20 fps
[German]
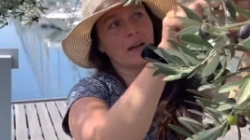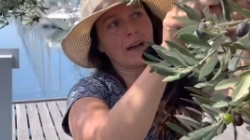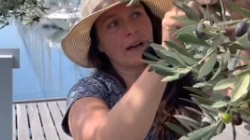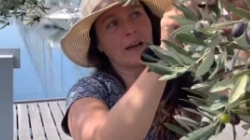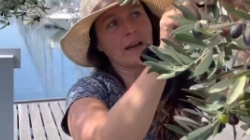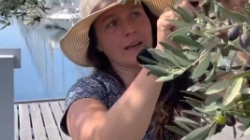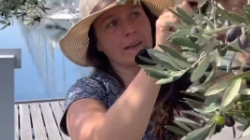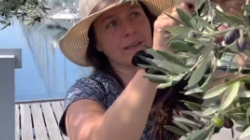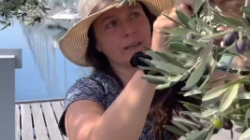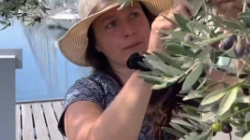
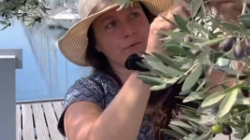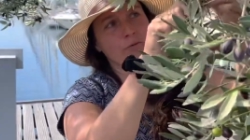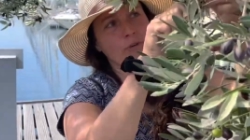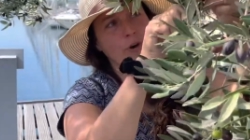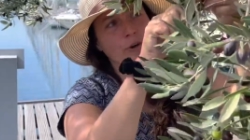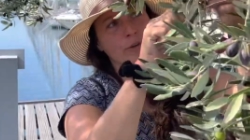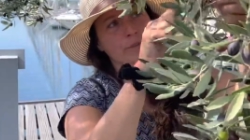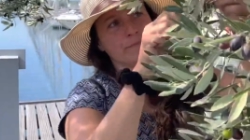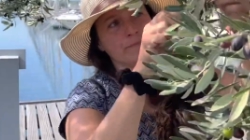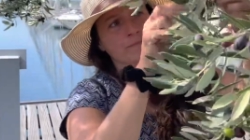einige
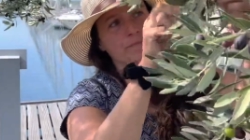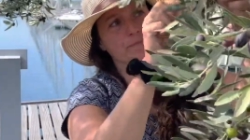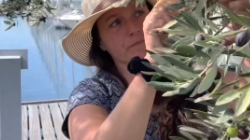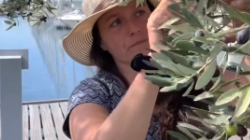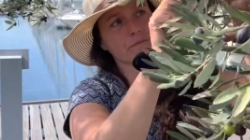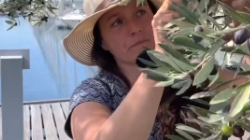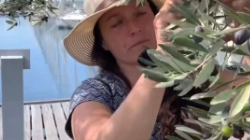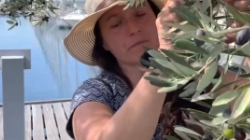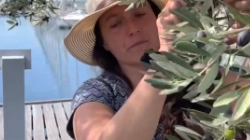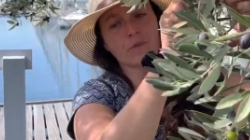Wochen
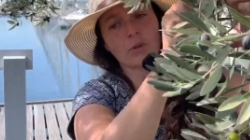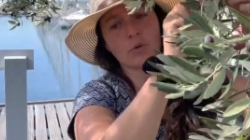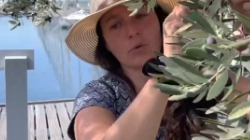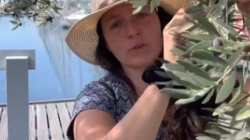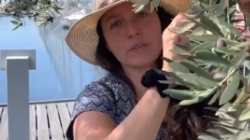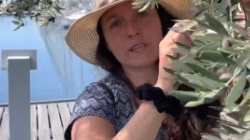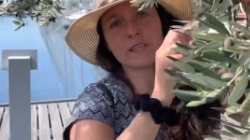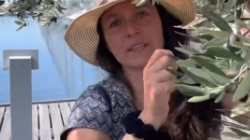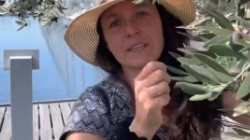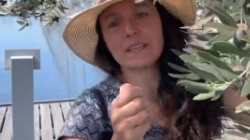
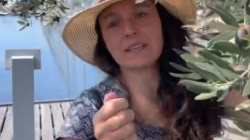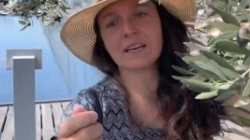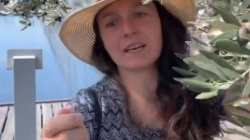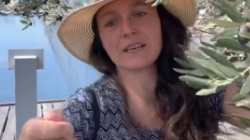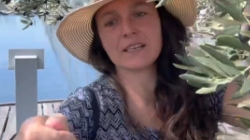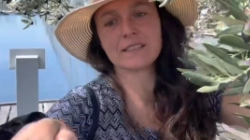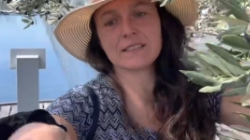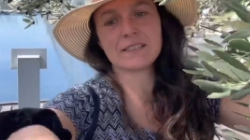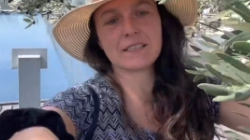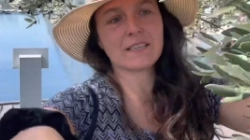und dann
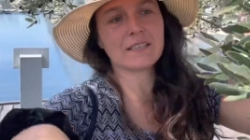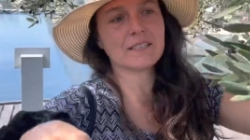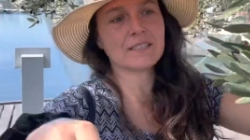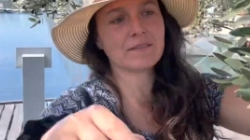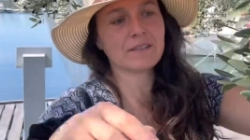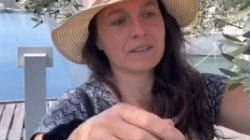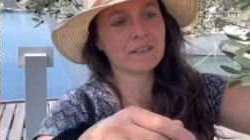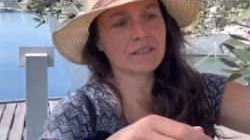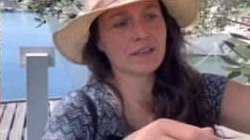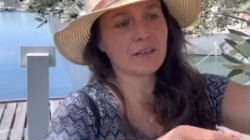danach in
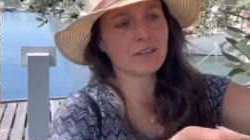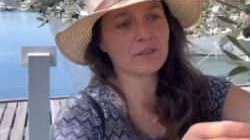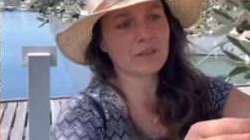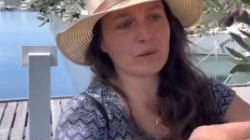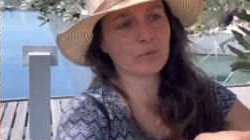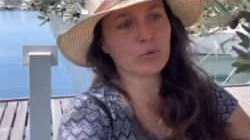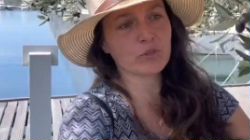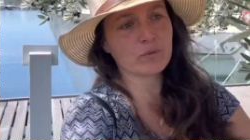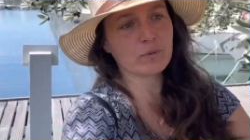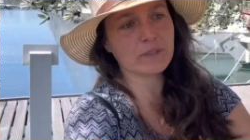Salzwasser und
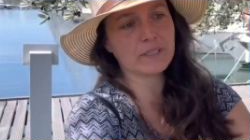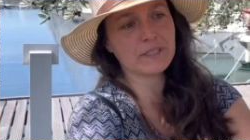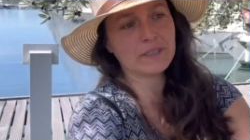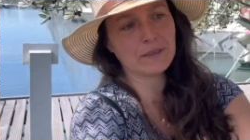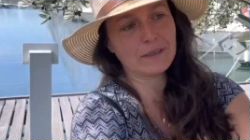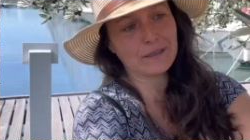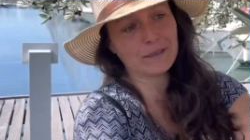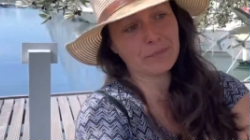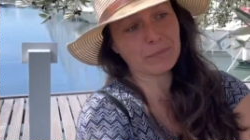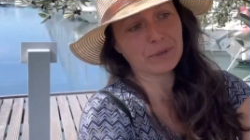dann muss man die
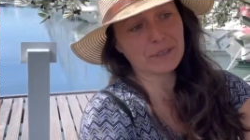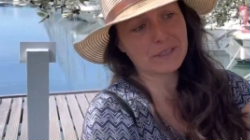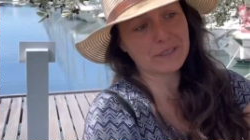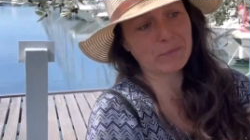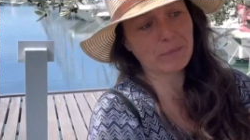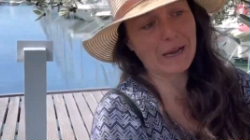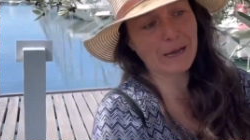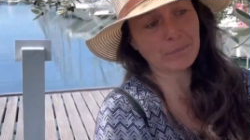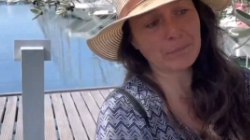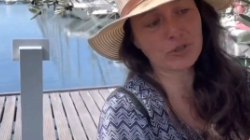im
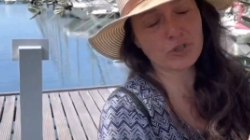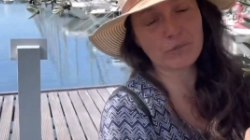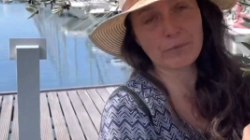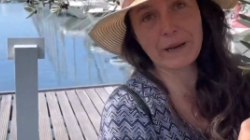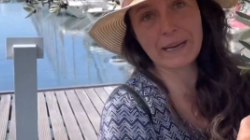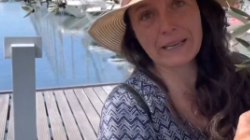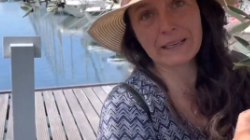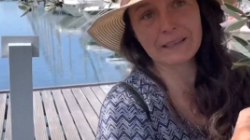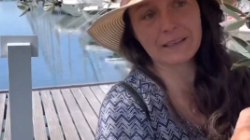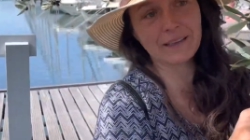Prinzip
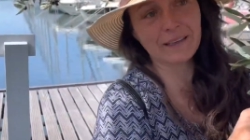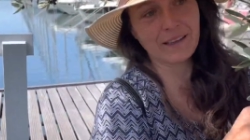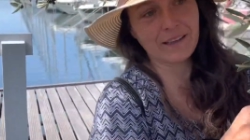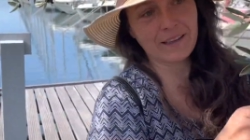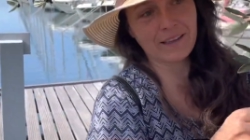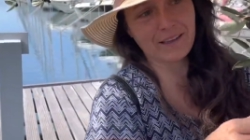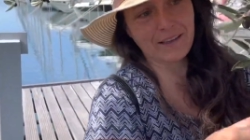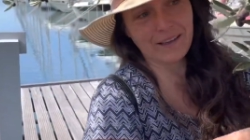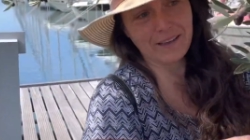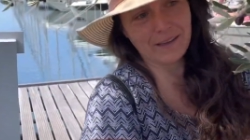abschmecken,
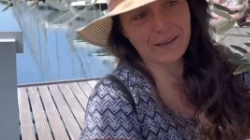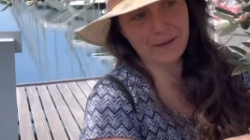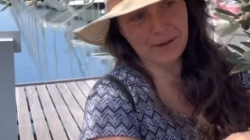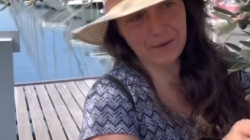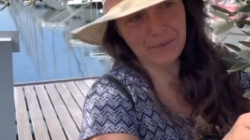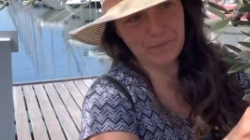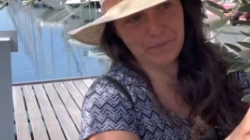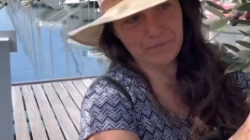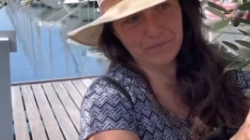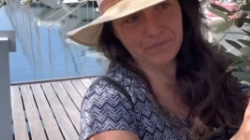
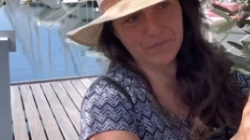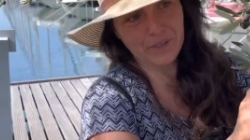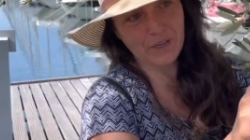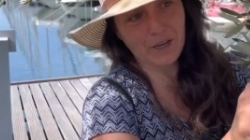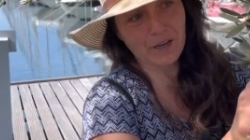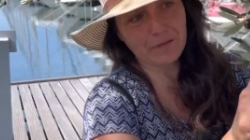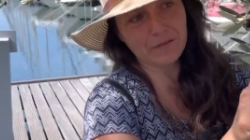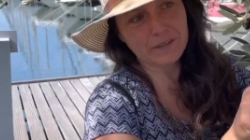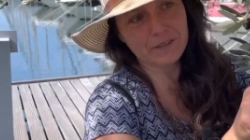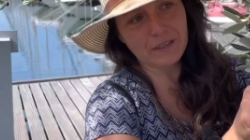ähm,
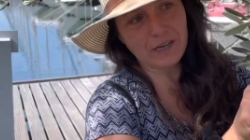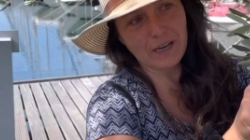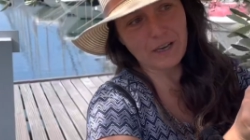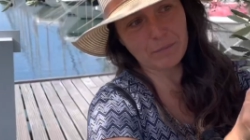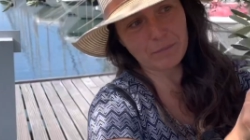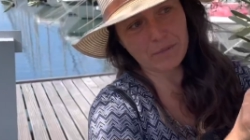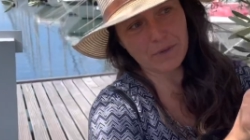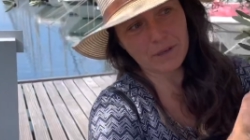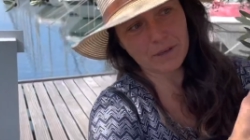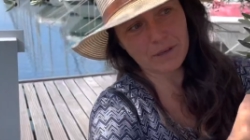ja, wie sie einem